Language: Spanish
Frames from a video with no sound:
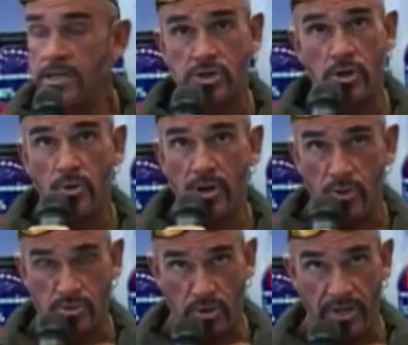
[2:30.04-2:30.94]
Si no
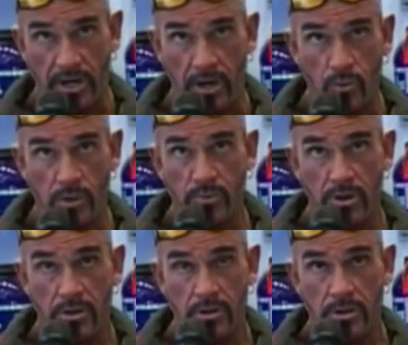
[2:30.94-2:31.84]
ponemos proteína en el
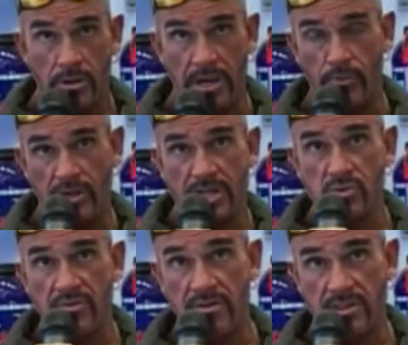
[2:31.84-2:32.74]
cuerpo, la proteína es
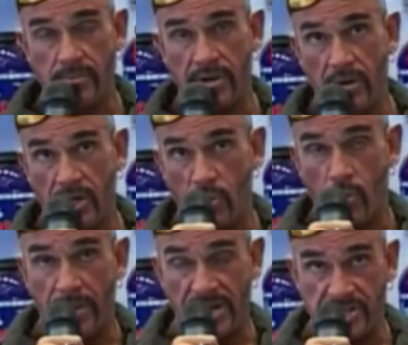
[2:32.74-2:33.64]
suficiente
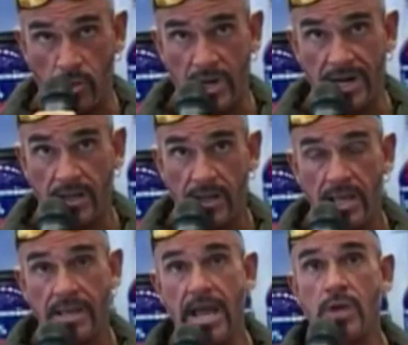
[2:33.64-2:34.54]
como para asegurar
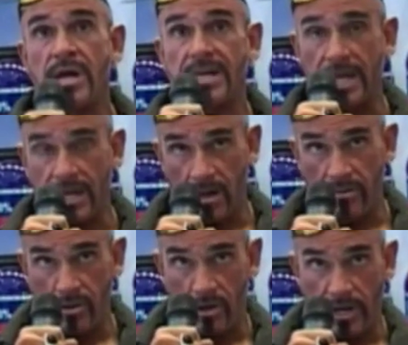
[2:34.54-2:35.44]
que hay una
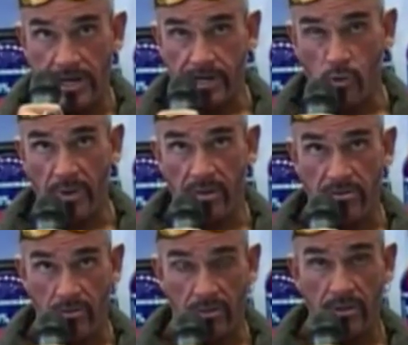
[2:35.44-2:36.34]
regeneración y
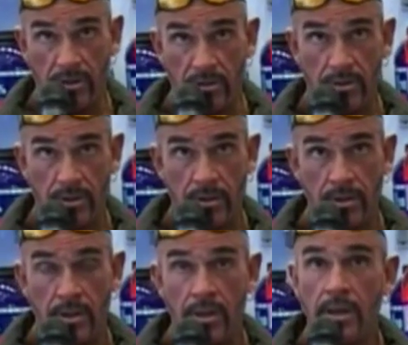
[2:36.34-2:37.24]
recuperación.
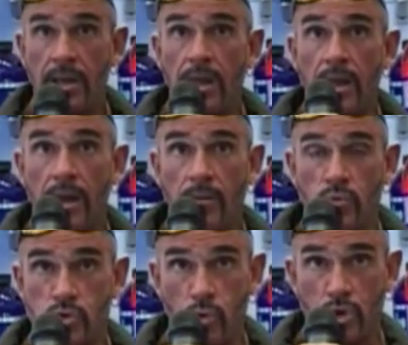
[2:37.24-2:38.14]
El
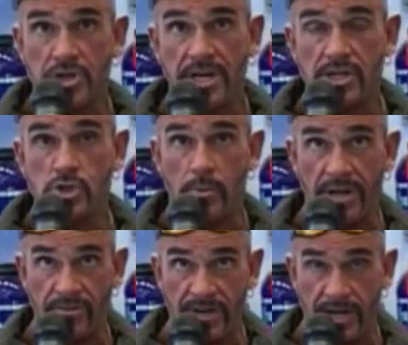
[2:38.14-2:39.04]
músculo se
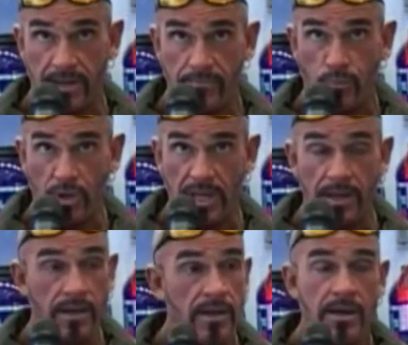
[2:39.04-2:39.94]
sobreentrena. ¿Por
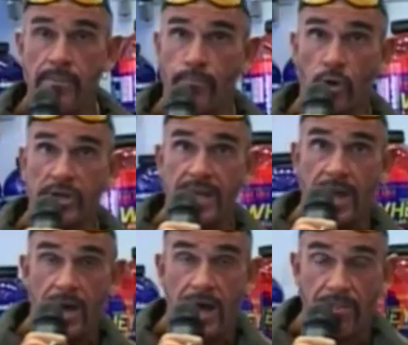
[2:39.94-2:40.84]
qué?
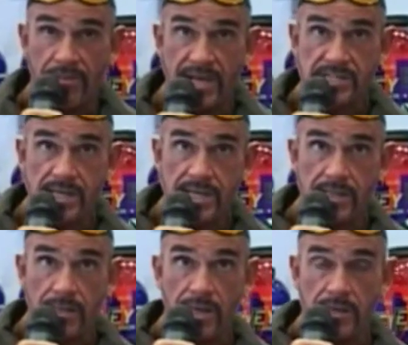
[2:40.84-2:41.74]
Porque al día
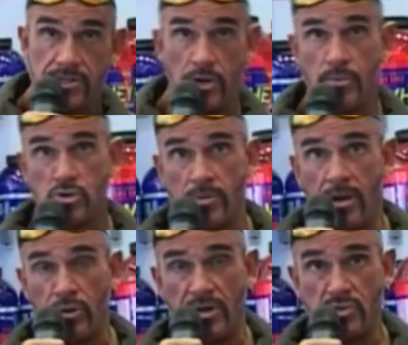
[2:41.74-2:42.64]
siguiente, si no hemos
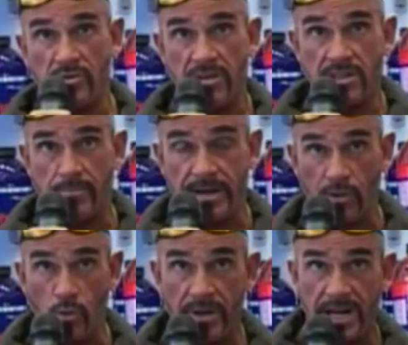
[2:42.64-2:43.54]
tomado la proteína suficiente para
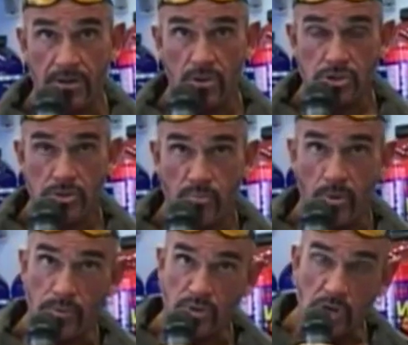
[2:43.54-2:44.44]
recuperarnos,
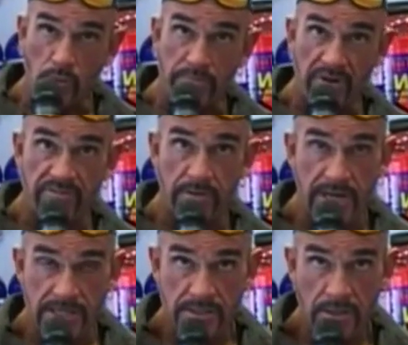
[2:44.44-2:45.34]
volvemos a romper
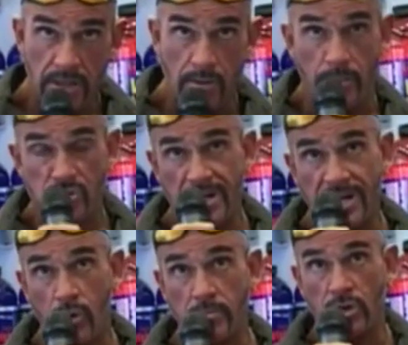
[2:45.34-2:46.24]
fibras y volvemos a
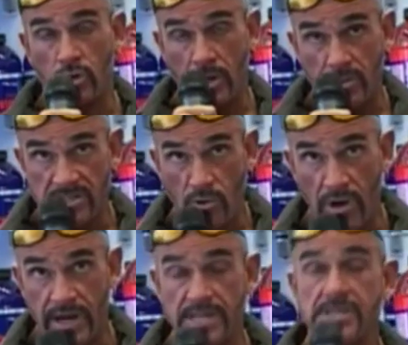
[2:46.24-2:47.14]
crear microtraumas
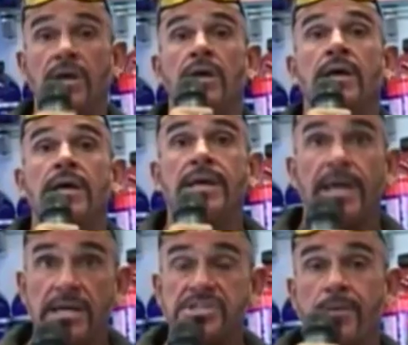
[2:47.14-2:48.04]
celulares
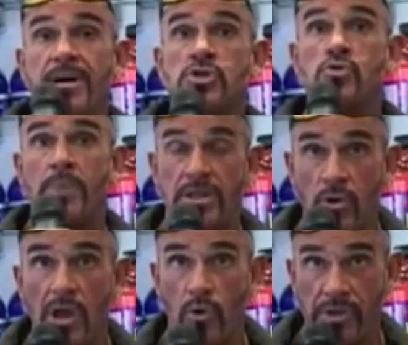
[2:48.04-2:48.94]
que se van
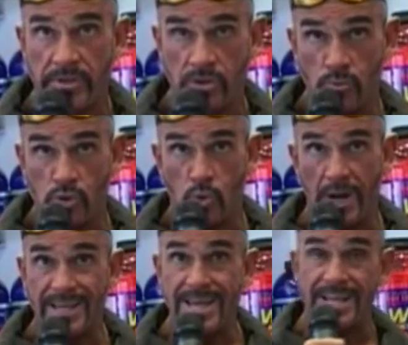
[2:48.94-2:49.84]
sumando al agotamiento
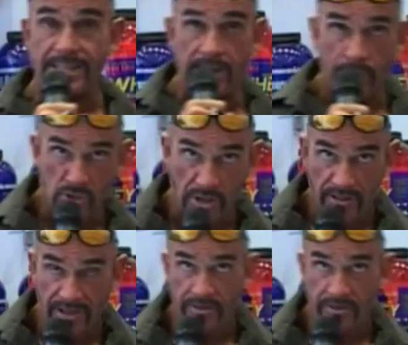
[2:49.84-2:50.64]
muscular que ya teníamos del día